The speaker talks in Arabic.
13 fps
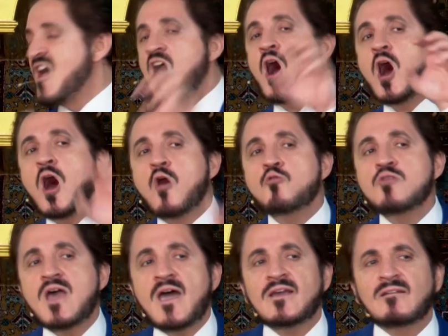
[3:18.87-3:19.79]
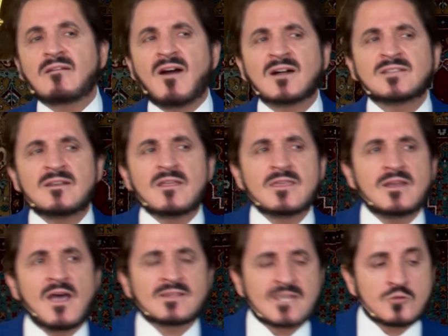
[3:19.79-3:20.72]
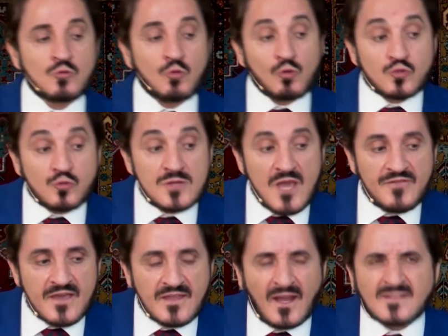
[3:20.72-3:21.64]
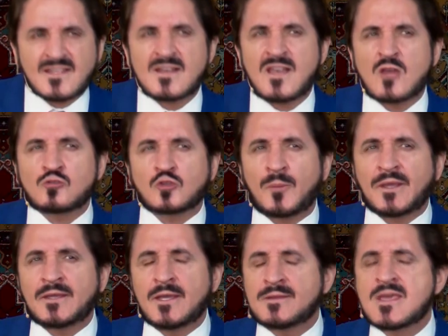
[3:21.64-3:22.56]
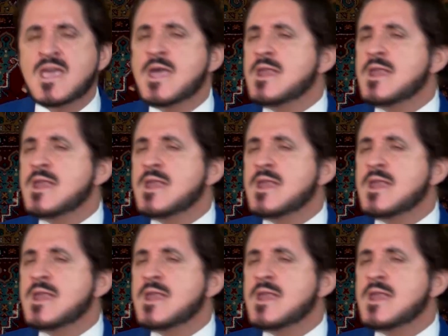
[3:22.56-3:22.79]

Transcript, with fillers: هؤلاء القادة الذين أسسوا للأصولية في هذا العصر ليسوا طبيعيين